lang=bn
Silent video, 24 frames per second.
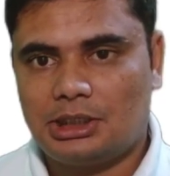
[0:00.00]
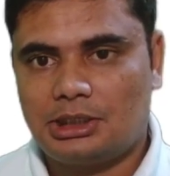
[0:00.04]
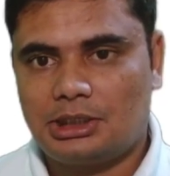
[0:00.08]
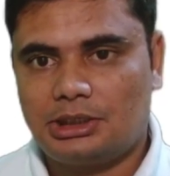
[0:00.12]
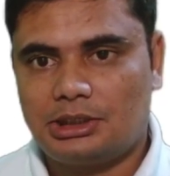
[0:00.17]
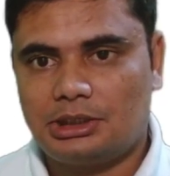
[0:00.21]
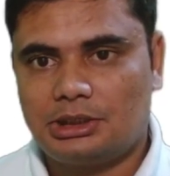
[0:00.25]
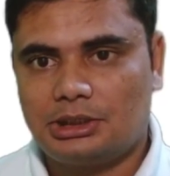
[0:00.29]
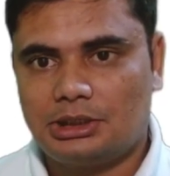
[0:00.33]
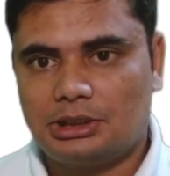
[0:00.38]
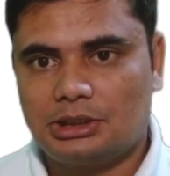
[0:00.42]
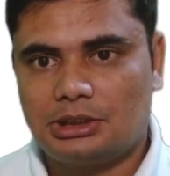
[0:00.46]
আট
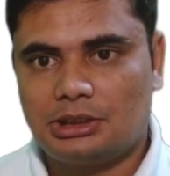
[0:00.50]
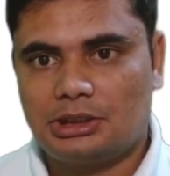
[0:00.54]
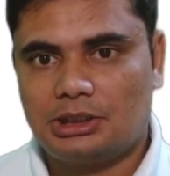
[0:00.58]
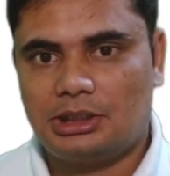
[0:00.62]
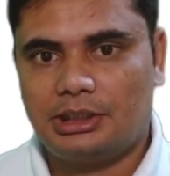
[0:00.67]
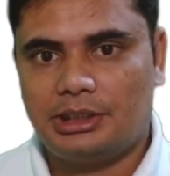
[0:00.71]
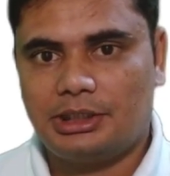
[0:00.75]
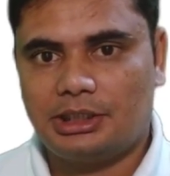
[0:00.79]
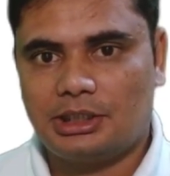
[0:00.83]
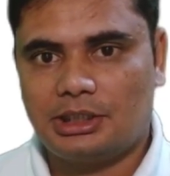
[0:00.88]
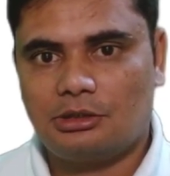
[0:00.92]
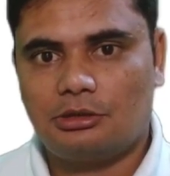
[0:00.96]

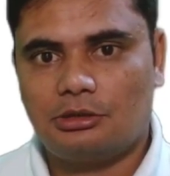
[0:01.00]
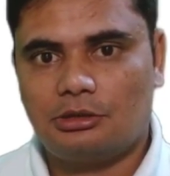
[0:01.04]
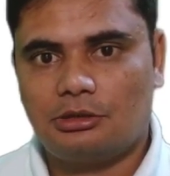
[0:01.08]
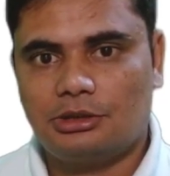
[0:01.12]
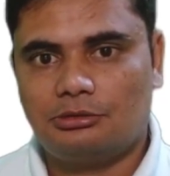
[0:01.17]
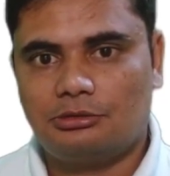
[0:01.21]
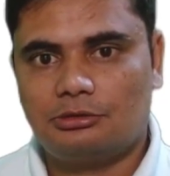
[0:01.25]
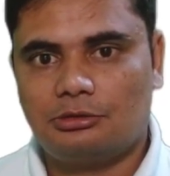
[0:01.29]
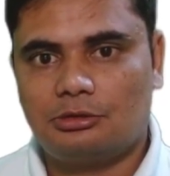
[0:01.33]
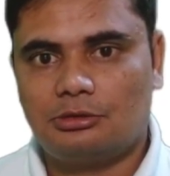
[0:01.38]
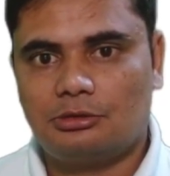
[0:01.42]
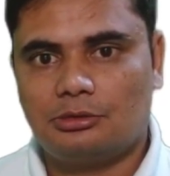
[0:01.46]
আর এটাকে অ
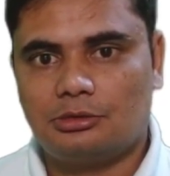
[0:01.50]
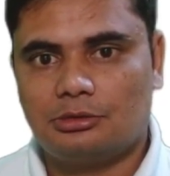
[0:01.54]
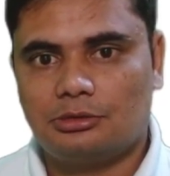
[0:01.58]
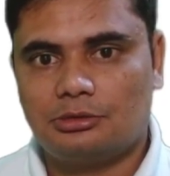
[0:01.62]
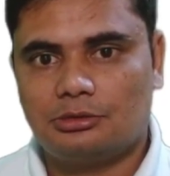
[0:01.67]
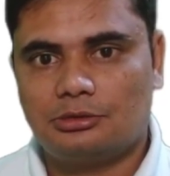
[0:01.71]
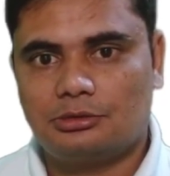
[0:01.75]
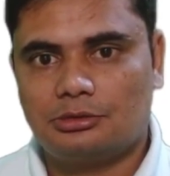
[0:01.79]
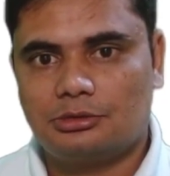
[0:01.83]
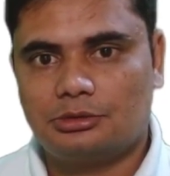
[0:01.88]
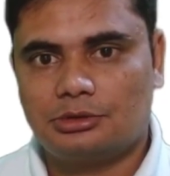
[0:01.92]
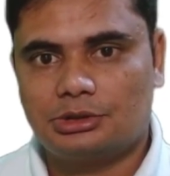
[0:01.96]
দিয়ে গুণ করবো
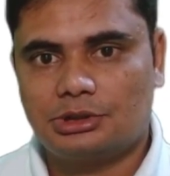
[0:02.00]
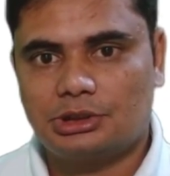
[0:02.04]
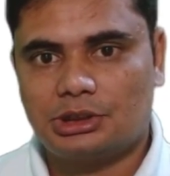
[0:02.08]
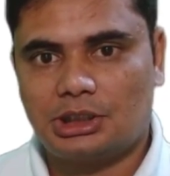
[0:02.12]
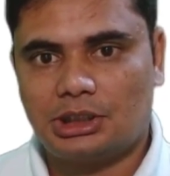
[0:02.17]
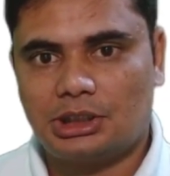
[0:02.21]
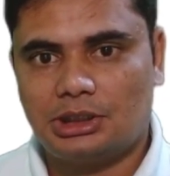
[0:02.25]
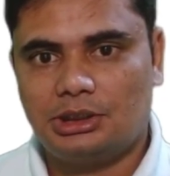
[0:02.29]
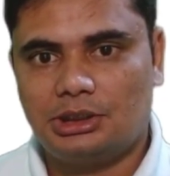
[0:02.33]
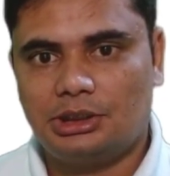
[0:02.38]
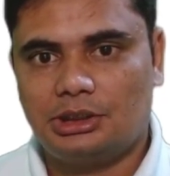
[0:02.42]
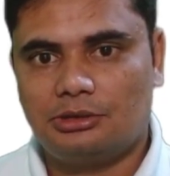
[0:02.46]

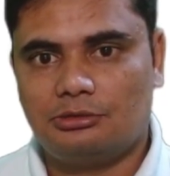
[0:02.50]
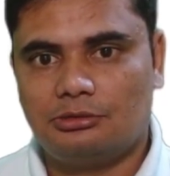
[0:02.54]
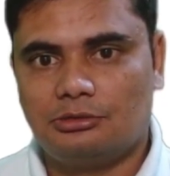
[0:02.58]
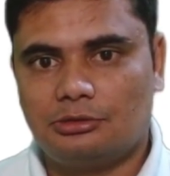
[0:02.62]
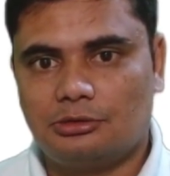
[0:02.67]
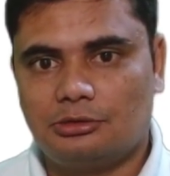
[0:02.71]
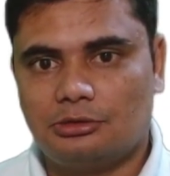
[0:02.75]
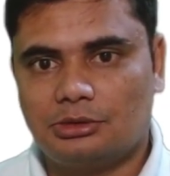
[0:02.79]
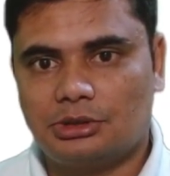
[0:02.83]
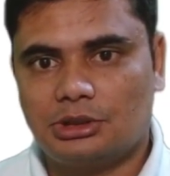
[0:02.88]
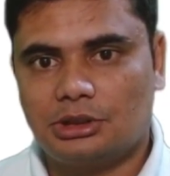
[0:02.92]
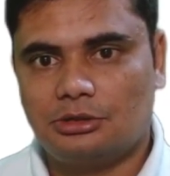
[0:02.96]
সাত দিয়ে গুণ
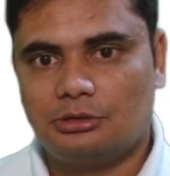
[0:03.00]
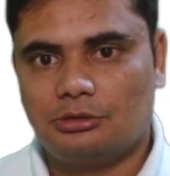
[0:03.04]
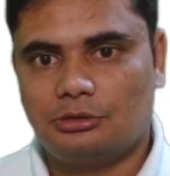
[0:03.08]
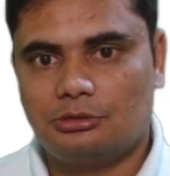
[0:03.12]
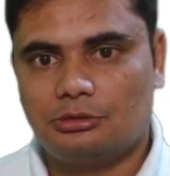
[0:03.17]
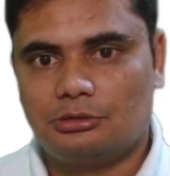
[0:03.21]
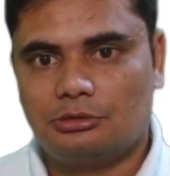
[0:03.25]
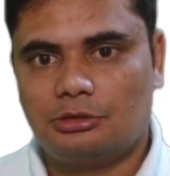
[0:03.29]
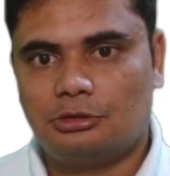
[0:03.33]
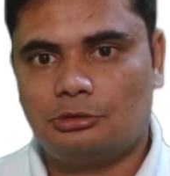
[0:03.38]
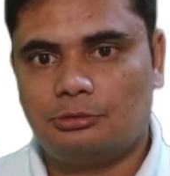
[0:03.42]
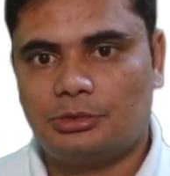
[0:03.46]
করবো তাহলে
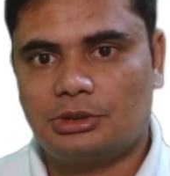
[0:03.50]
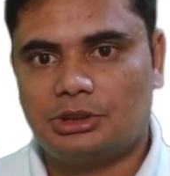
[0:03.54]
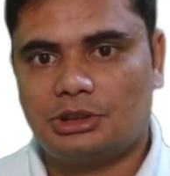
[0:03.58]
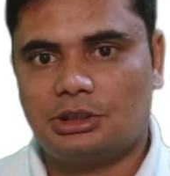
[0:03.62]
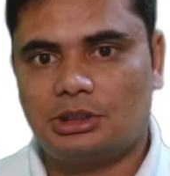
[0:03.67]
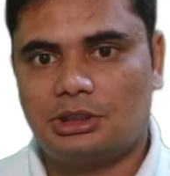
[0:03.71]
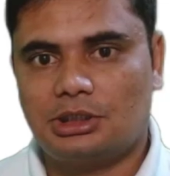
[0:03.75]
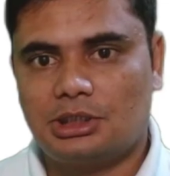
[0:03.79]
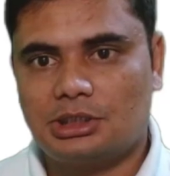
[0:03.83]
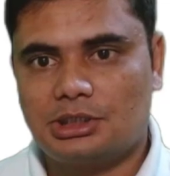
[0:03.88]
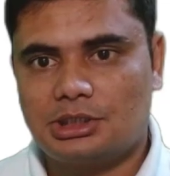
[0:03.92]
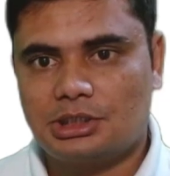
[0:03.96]
নতুন
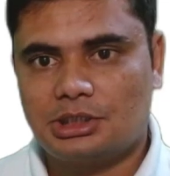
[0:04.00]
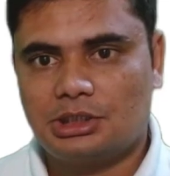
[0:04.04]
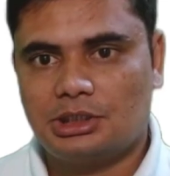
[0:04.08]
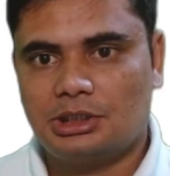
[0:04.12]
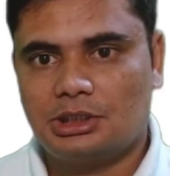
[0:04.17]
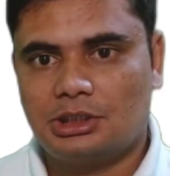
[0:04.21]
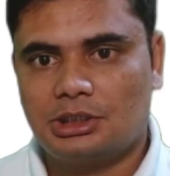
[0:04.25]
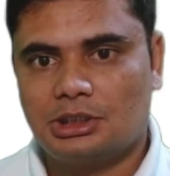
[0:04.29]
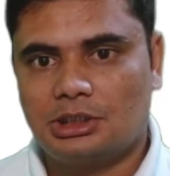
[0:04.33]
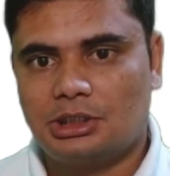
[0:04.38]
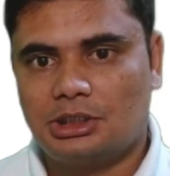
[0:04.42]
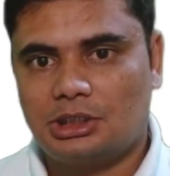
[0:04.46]
অনুপাতটা দাঁড়াচ্ছে
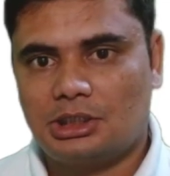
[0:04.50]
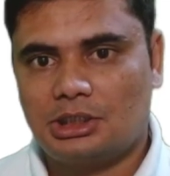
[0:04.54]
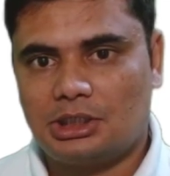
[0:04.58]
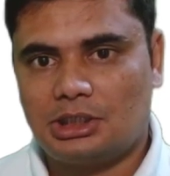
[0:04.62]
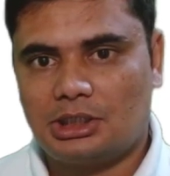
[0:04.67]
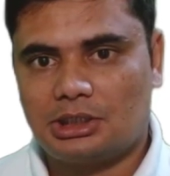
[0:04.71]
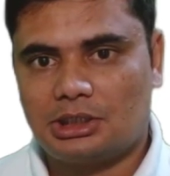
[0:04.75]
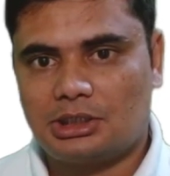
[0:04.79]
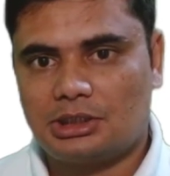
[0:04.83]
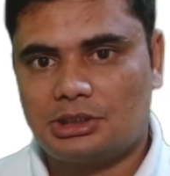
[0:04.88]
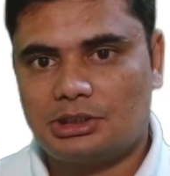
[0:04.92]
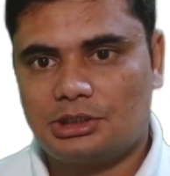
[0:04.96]

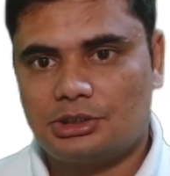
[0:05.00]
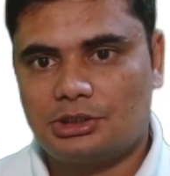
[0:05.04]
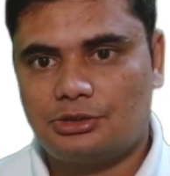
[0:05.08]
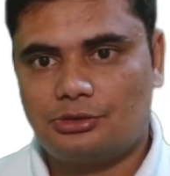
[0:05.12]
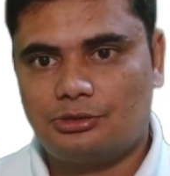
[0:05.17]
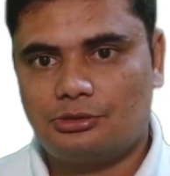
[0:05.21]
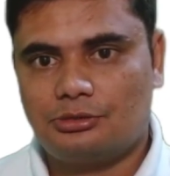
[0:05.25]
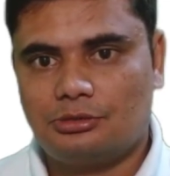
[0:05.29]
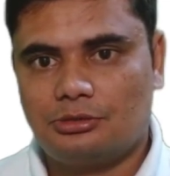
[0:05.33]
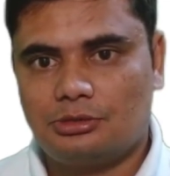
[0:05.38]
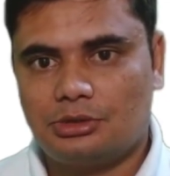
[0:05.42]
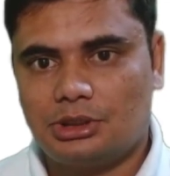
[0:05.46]
আঠাশ
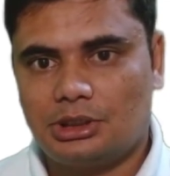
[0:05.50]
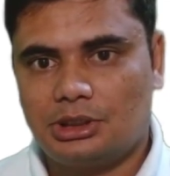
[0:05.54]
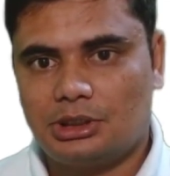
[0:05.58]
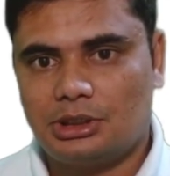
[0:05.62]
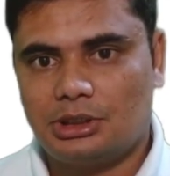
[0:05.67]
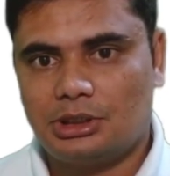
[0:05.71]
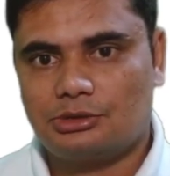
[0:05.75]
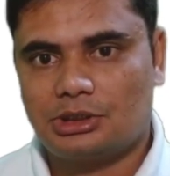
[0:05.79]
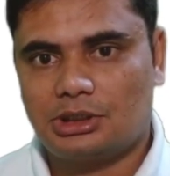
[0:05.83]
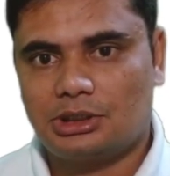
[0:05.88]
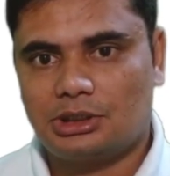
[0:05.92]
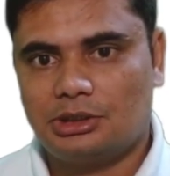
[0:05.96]
ইস্টু
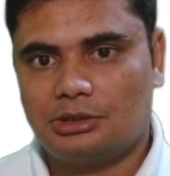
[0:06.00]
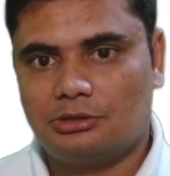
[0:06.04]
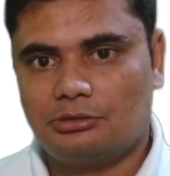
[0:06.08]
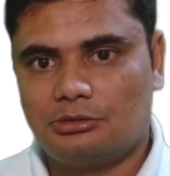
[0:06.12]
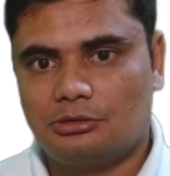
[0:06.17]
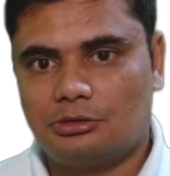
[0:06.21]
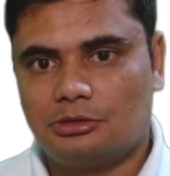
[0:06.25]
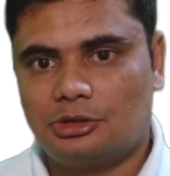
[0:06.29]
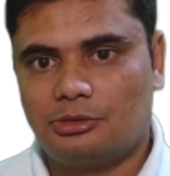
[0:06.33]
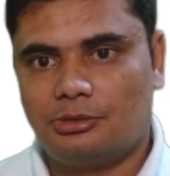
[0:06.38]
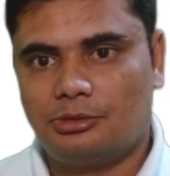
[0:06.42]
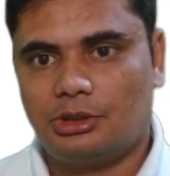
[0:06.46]
এটাকে সাত দিয়ে
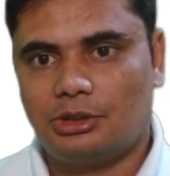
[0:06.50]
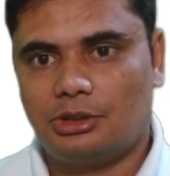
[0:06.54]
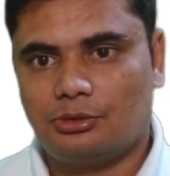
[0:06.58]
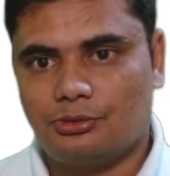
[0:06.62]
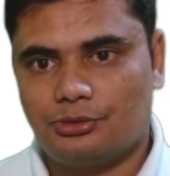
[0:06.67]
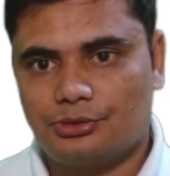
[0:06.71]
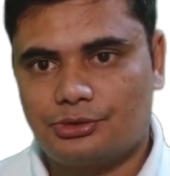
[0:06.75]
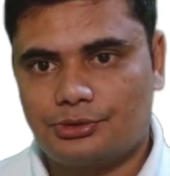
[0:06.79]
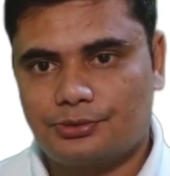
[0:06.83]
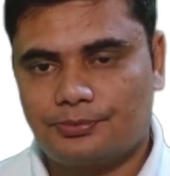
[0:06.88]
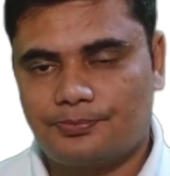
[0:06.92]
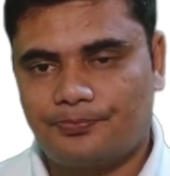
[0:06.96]
গুণ করতে হবে
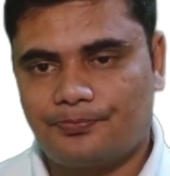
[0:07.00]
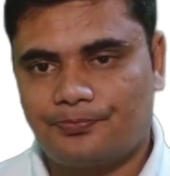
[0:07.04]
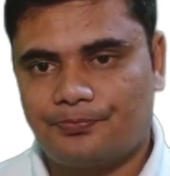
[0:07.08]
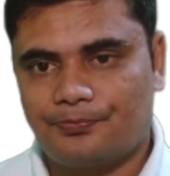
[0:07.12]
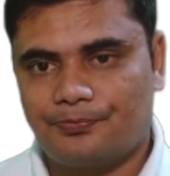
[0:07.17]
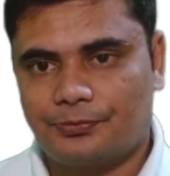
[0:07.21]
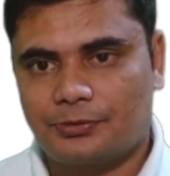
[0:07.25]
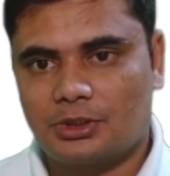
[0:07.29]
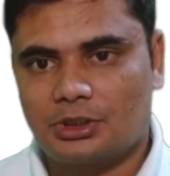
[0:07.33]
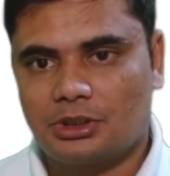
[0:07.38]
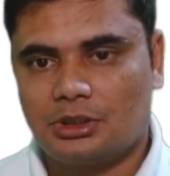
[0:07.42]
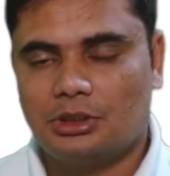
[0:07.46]
একুশ
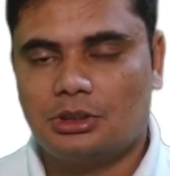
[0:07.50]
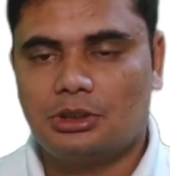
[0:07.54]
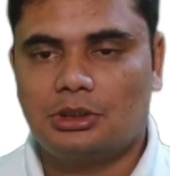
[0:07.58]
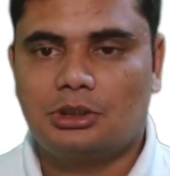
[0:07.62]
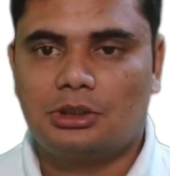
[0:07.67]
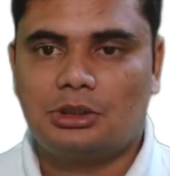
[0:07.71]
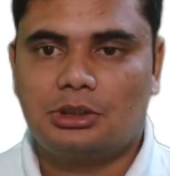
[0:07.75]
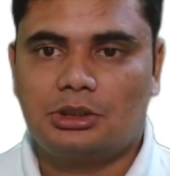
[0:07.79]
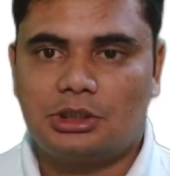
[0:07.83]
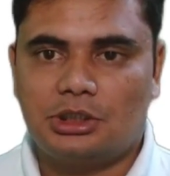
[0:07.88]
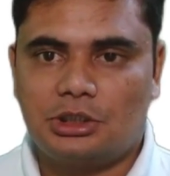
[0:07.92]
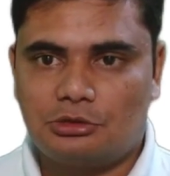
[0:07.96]

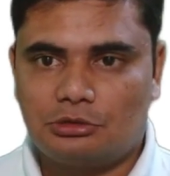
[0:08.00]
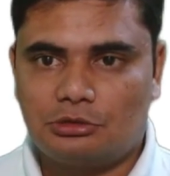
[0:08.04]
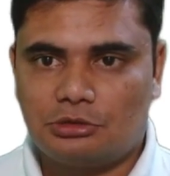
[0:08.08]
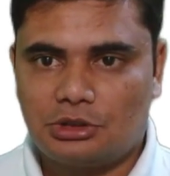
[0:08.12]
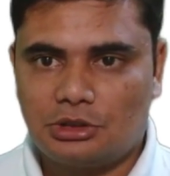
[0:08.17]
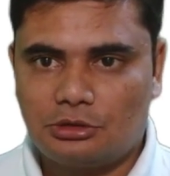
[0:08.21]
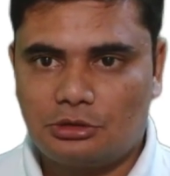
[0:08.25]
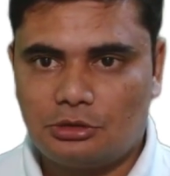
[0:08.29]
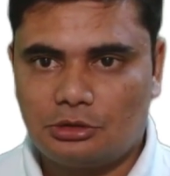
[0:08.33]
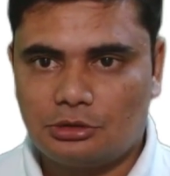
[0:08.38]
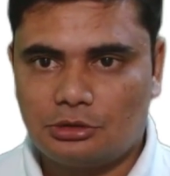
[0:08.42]
তাহলে টোটাল